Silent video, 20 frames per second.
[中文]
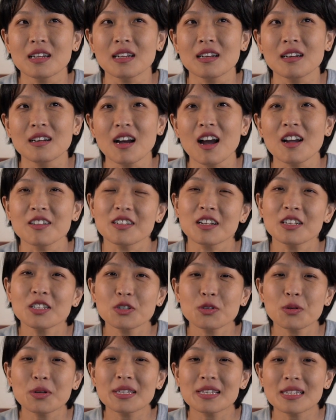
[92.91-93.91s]
嗯，好像
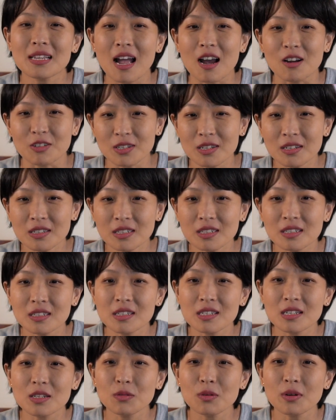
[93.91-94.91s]
这段，好像这个
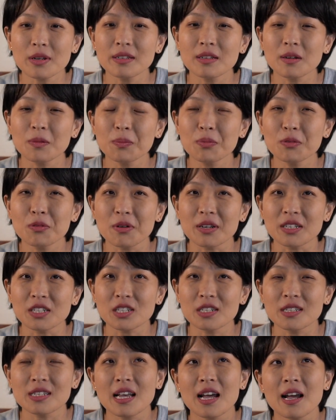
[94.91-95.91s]
阶段呢，不管
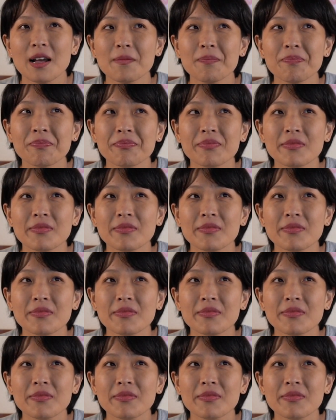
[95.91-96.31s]
是在